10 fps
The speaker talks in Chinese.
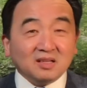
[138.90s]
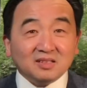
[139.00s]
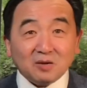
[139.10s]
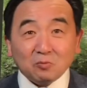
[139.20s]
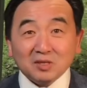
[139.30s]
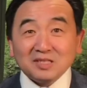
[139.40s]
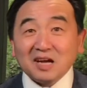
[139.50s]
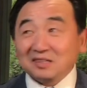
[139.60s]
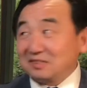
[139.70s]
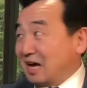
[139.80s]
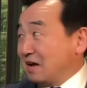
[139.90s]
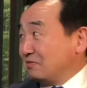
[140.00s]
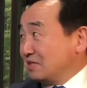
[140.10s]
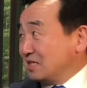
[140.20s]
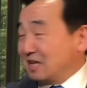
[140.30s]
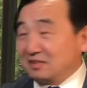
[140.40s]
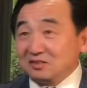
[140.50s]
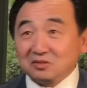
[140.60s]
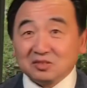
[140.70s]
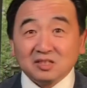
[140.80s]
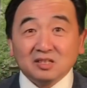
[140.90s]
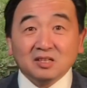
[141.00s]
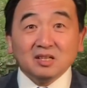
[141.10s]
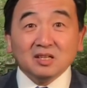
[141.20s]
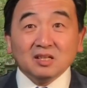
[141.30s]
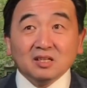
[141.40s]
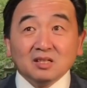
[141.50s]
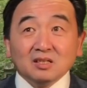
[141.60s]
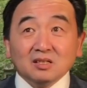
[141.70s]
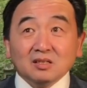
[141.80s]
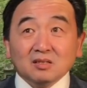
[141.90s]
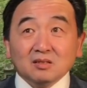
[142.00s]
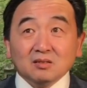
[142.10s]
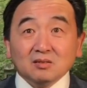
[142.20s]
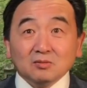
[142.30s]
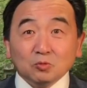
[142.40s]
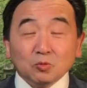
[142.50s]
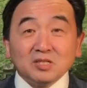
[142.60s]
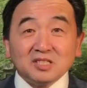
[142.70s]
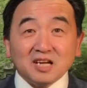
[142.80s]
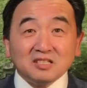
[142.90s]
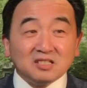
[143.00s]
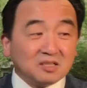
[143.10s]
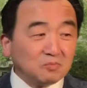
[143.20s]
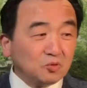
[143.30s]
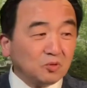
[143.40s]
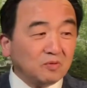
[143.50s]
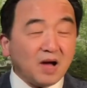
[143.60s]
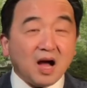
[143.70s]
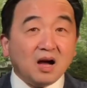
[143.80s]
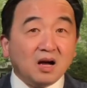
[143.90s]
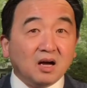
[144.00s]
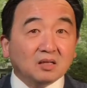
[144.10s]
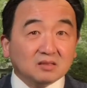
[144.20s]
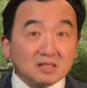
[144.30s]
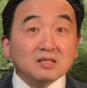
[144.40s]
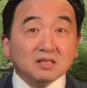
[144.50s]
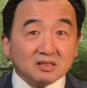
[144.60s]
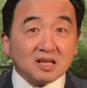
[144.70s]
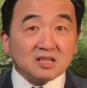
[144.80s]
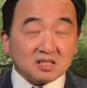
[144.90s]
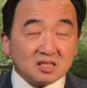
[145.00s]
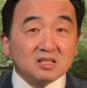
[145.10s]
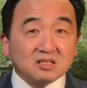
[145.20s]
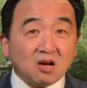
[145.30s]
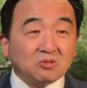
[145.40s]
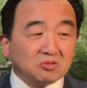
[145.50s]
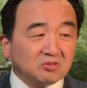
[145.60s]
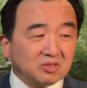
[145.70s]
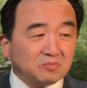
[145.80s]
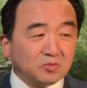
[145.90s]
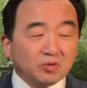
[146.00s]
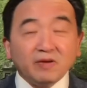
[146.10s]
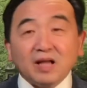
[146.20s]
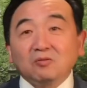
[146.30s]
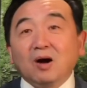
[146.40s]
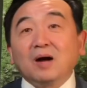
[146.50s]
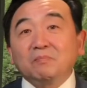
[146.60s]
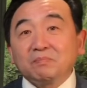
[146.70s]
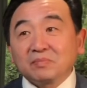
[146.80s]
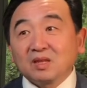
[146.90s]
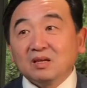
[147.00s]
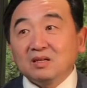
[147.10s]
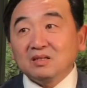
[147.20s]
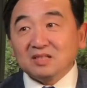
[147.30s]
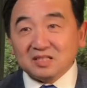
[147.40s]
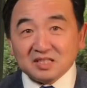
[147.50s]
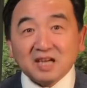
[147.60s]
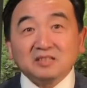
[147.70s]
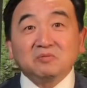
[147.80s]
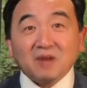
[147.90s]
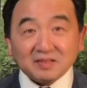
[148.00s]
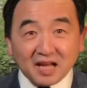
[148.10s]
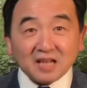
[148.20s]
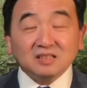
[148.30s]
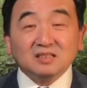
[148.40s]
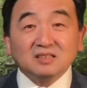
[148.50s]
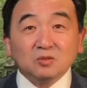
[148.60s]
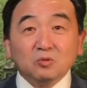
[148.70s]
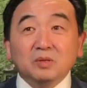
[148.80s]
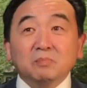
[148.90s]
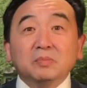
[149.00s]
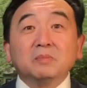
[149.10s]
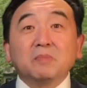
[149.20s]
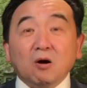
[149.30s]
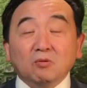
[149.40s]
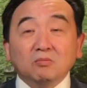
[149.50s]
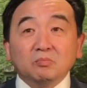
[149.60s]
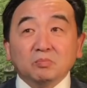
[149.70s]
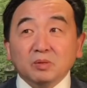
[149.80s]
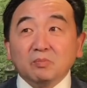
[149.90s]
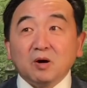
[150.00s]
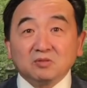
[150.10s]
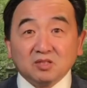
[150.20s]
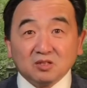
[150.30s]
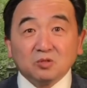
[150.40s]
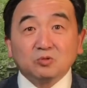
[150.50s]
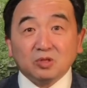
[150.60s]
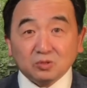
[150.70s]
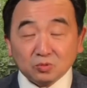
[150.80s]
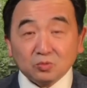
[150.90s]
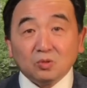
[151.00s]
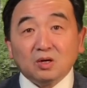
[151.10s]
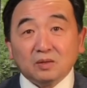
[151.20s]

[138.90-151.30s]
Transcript: 那我想跟大家分享的就是，如果西安是这么做法，真的他实际操守这么做法的话，那西安就完蛋了，会逼爆逼爆整个全中国。